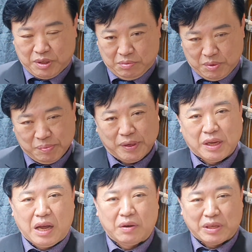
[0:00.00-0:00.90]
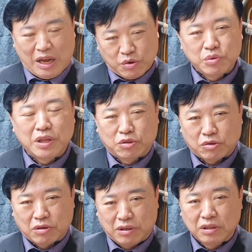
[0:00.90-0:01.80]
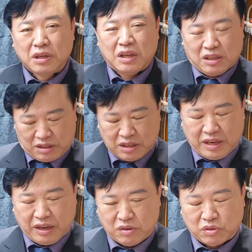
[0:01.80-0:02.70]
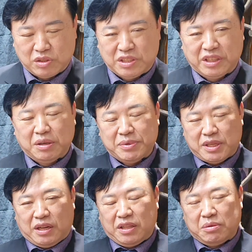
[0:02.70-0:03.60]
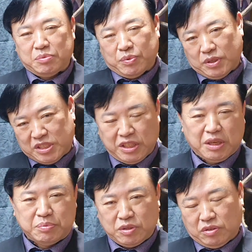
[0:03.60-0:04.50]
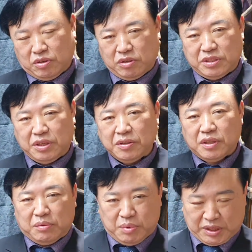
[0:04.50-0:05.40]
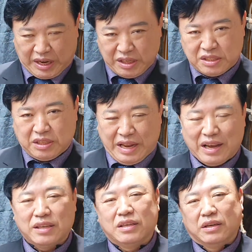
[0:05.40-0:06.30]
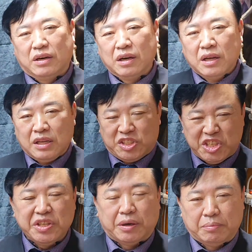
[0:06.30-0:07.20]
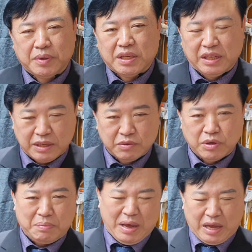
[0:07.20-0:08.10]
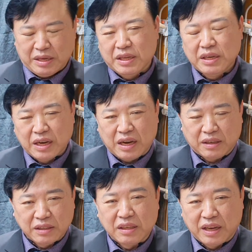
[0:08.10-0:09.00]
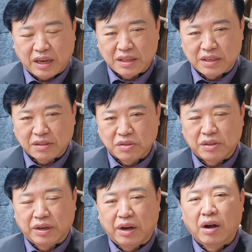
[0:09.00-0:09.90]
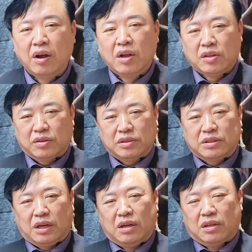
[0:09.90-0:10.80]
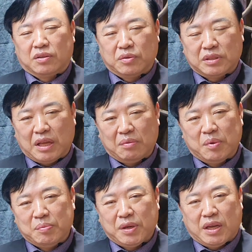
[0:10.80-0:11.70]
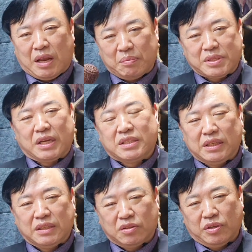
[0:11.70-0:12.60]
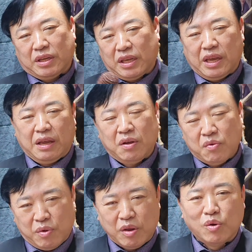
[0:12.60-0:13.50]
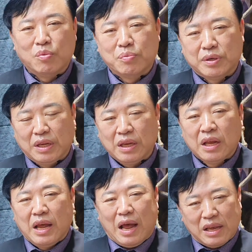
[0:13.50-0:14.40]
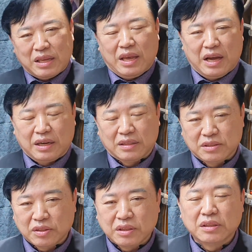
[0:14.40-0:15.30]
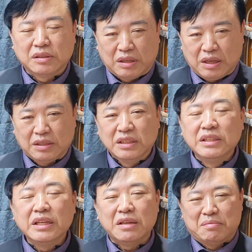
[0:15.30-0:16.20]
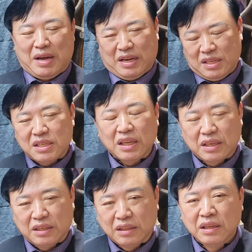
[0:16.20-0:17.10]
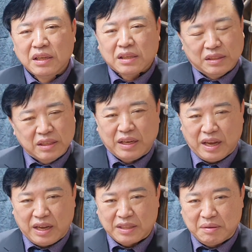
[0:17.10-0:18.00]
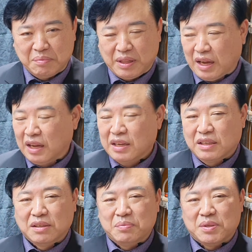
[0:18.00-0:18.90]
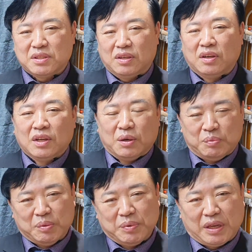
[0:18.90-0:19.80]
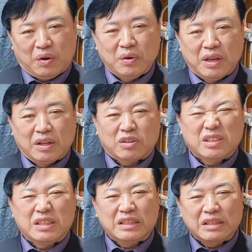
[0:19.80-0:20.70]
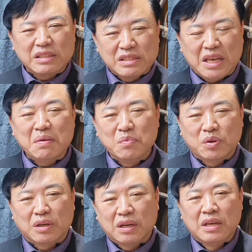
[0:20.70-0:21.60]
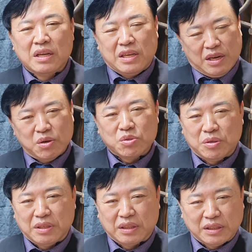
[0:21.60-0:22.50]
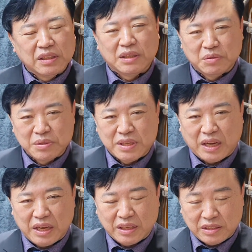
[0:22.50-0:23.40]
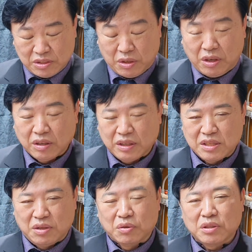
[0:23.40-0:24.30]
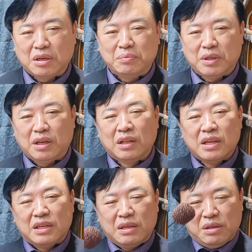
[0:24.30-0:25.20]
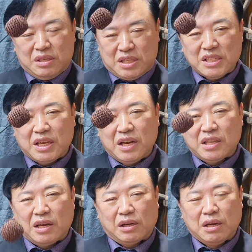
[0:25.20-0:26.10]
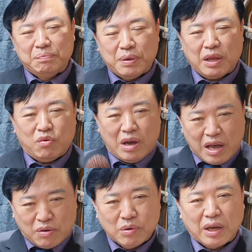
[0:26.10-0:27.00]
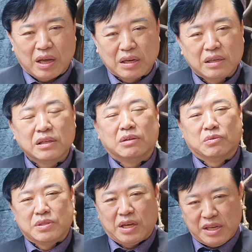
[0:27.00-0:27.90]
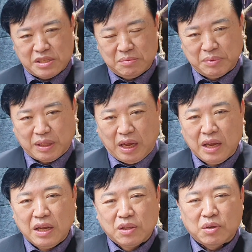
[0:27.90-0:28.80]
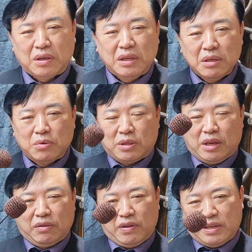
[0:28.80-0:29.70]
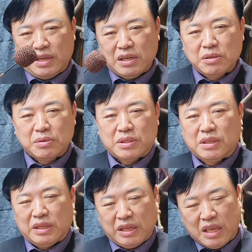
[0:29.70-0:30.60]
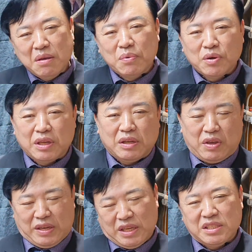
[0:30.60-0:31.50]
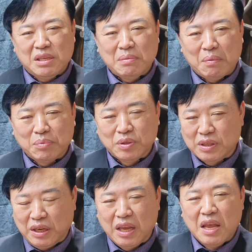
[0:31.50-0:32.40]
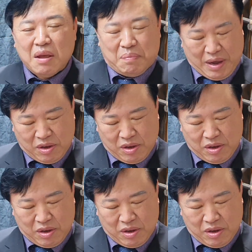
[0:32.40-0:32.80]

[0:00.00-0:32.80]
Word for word: 뭡니까 난군이 들어오는 그런 해고 또 직업이 잘 안 되는 분은 직업적으로 그죠 뭐 당선 합격 취업 이런 운이 많이 일어나는 그런 해가 될 거고요 또 그죠? 또 그다음에 뭐 보니까 남사친 또 이렇게 외로운 분이 함께할 그죠? 그러한 연인이 많이 생기는 그런 해가 됩니다. 그러면서도 뭡니까 올해는 또 큰 재물을 이룰 수 있는 그런 운세가 있죠. 그래서 용띠님들 이 재산일 때는 급하게 확 올라가는 그런 운세가 있습니다. 또한 어려울 때는 굉장히 어려워지는 이 기복이 굉장히 심한 분들이 바로